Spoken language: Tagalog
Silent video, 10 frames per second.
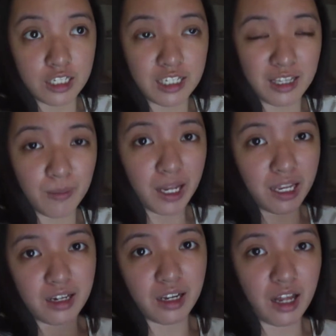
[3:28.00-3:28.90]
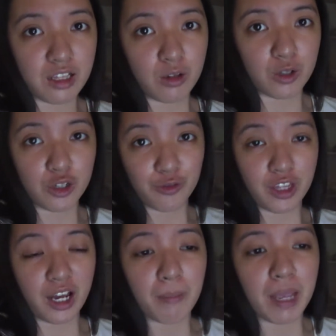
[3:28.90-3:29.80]
Kasi, di ba, ano,
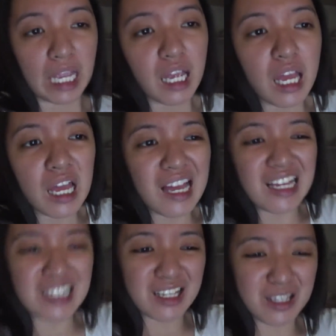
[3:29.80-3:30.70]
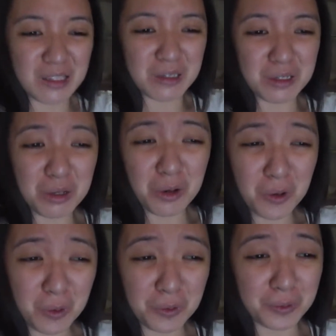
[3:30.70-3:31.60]
shifty kami. So,
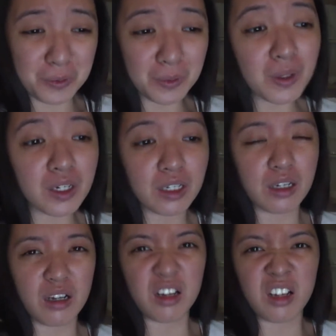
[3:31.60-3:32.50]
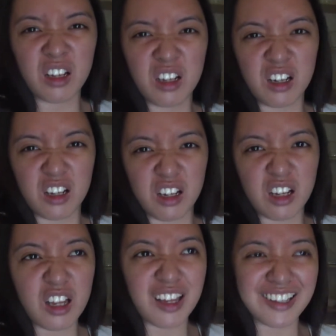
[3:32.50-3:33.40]
ah,
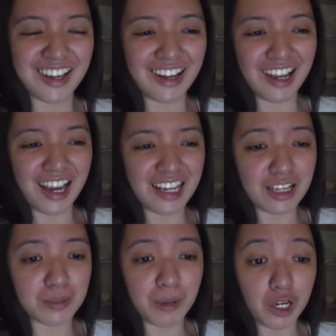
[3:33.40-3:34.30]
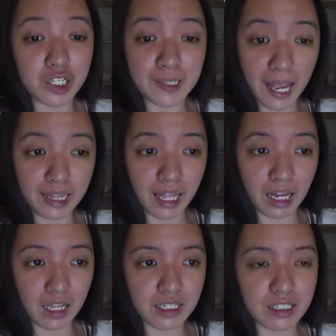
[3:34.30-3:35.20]
nakakainis. Pero sana,
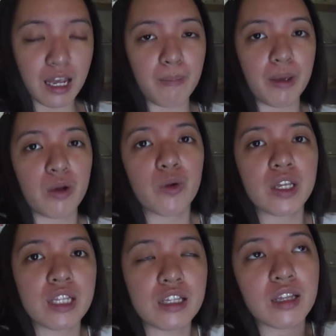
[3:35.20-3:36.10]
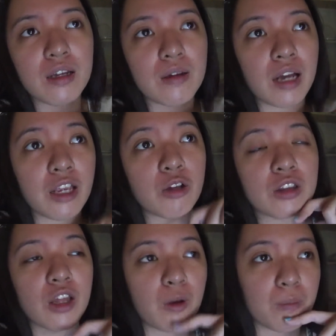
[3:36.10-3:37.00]
kasi sabi, kung hindi, ngayon
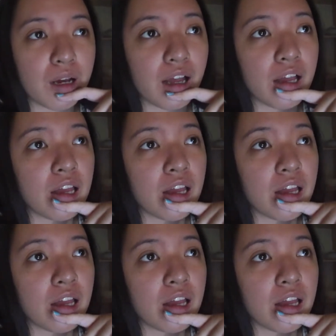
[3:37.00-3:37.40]
daw, mga